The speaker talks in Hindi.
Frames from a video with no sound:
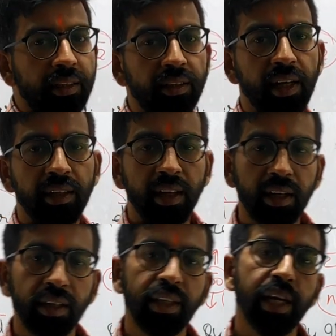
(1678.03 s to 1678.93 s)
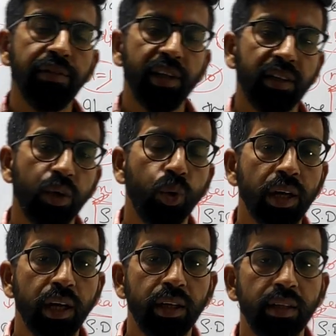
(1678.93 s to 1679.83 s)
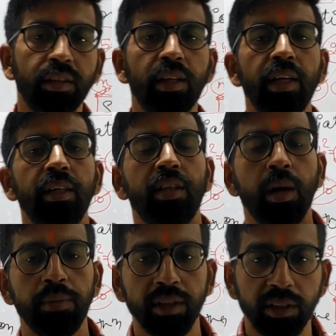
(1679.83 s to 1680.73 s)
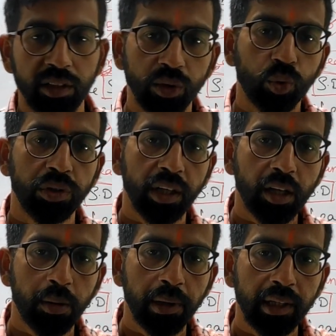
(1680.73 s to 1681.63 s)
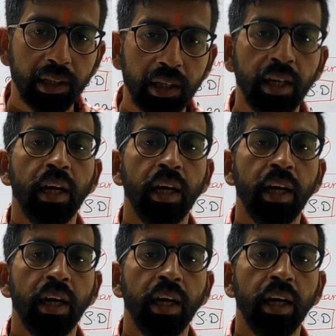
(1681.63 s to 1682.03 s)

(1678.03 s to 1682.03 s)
स्टैंडर्ड डेविएशन हो गया इस तरीके से आप इजी इजी क्वेश्चन कर पाएंगे